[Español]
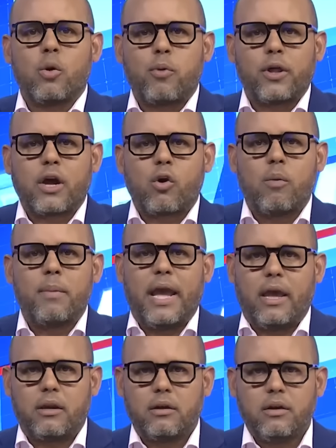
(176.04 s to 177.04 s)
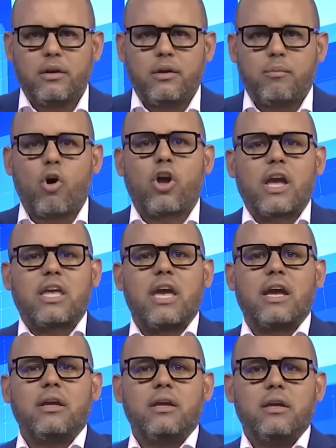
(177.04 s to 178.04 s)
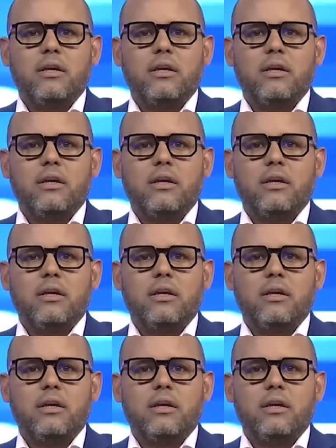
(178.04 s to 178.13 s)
no puede comer, porque quien